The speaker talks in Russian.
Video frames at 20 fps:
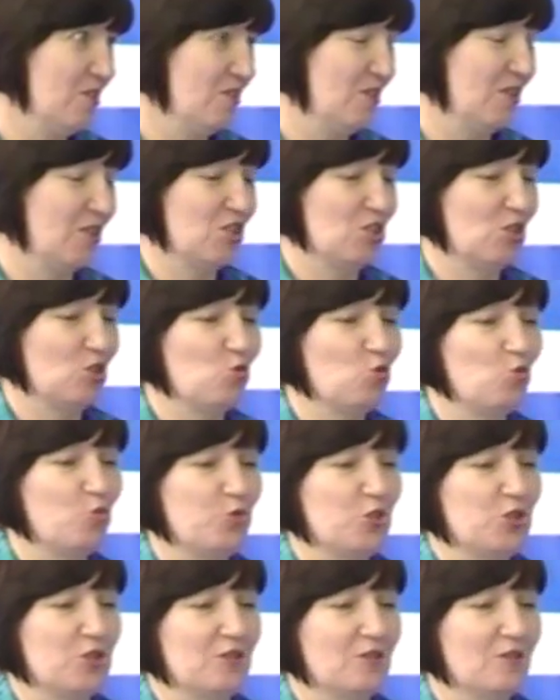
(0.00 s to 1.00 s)
наша
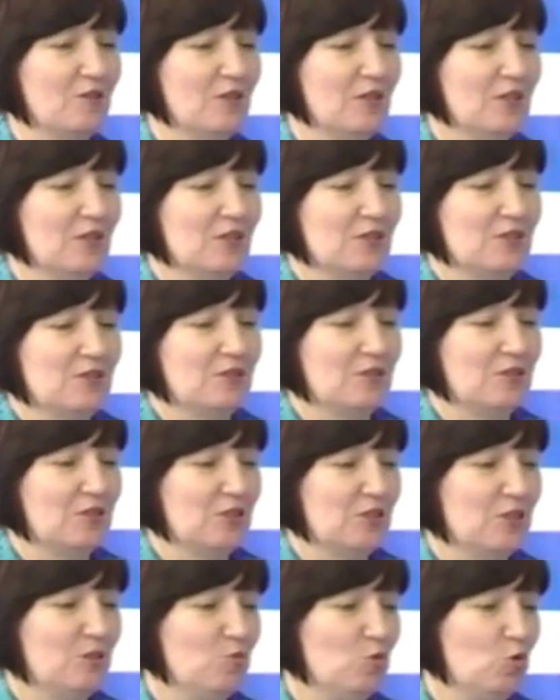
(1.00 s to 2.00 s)
общая с этой
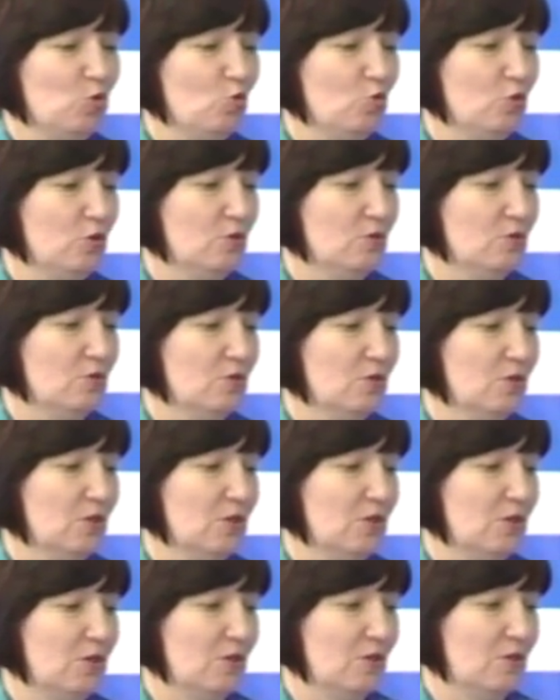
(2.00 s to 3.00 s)
семьей,
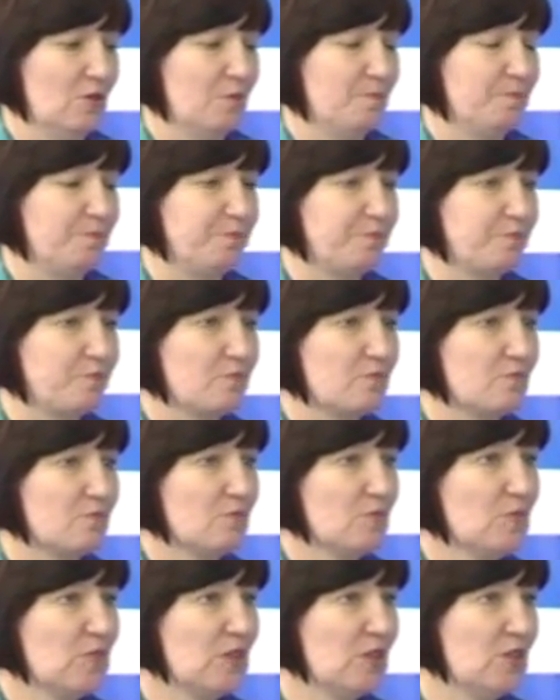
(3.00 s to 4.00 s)
это
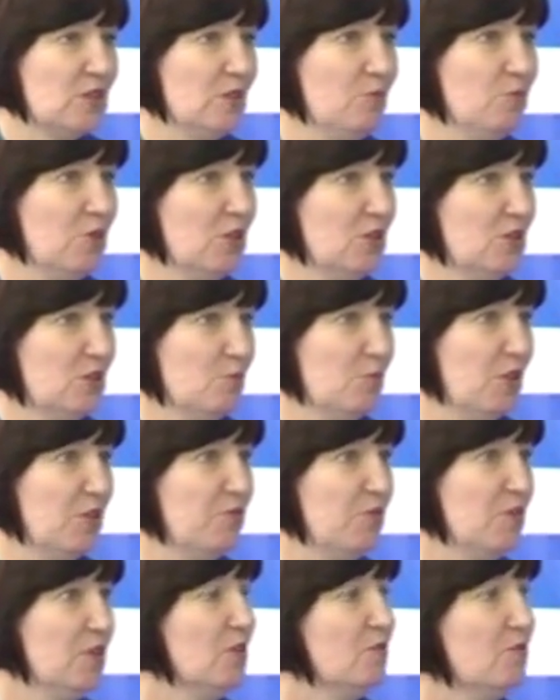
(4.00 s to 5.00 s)
семья
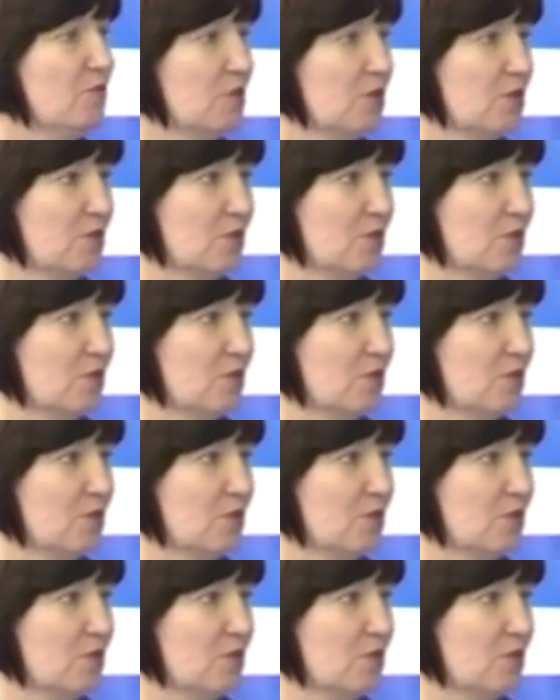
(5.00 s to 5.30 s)
Тимофеевых,